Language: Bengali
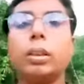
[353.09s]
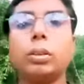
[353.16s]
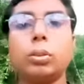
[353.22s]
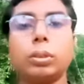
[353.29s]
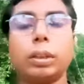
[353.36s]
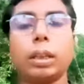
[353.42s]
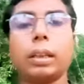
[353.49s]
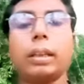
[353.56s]
তো
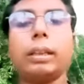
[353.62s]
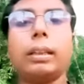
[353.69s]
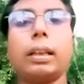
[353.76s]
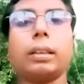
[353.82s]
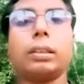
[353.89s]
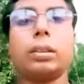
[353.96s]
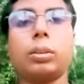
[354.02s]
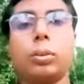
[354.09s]
যারা এই
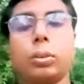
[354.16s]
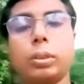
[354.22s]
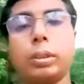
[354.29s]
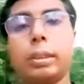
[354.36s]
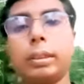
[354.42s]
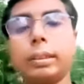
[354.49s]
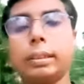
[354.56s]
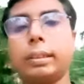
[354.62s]
কাজটা করতে
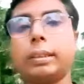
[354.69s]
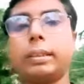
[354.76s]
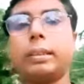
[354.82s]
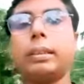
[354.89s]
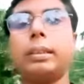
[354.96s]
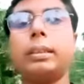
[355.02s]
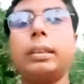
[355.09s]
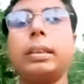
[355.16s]

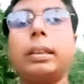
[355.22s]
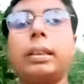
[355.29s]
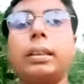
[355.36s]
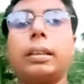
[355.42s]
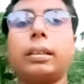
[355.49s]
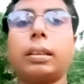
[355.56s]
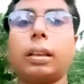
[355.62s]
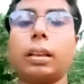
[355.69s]
ইন্টারেস্টেড
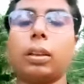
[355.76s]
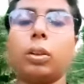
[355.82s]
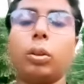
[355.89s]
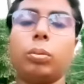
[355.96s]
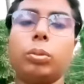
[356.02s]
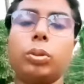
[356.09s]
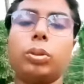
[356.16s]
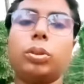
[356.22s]
তারা
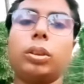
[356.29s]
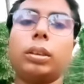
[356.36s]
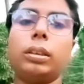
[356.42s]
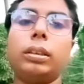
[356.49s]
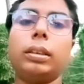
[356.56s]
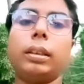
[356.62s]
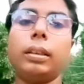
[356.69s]
অবশ্যই